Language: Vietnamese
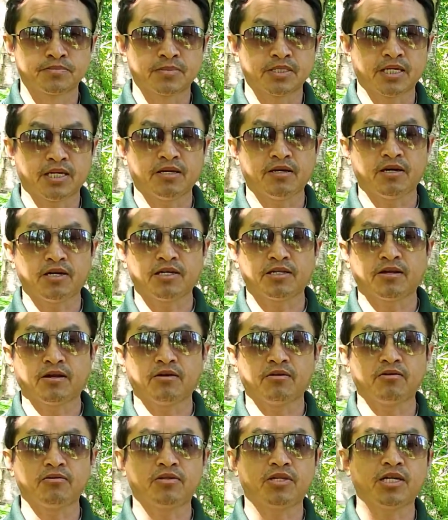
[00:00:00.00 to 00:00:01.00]
về giờ lên
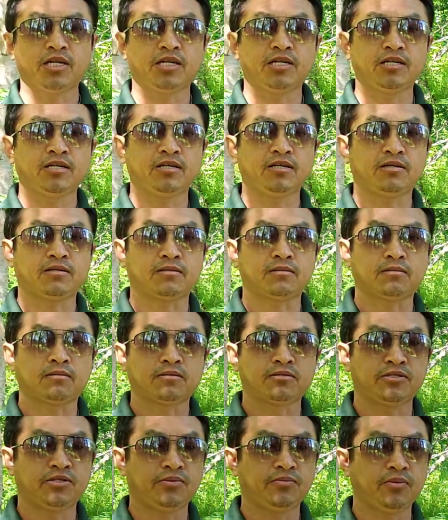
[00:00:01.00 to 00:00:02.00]
tới nửa thiệt đi
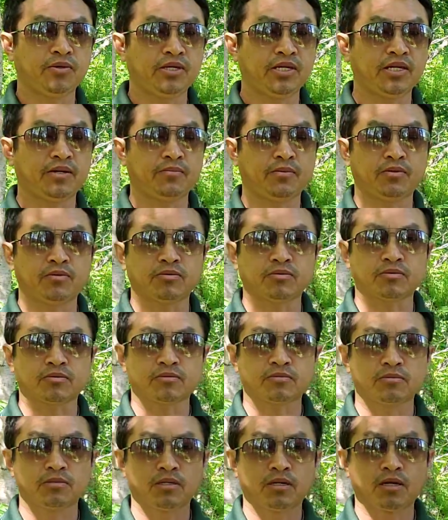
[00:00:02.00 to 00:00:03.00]
chỉ mua nhiều một
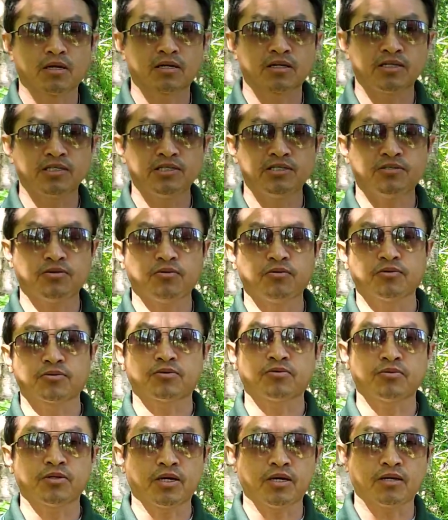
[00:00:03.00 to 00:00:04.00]
khi trong yếu
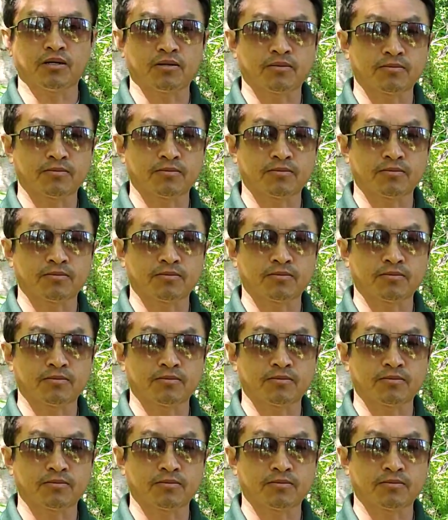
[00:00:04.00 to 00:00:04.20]
thôn đó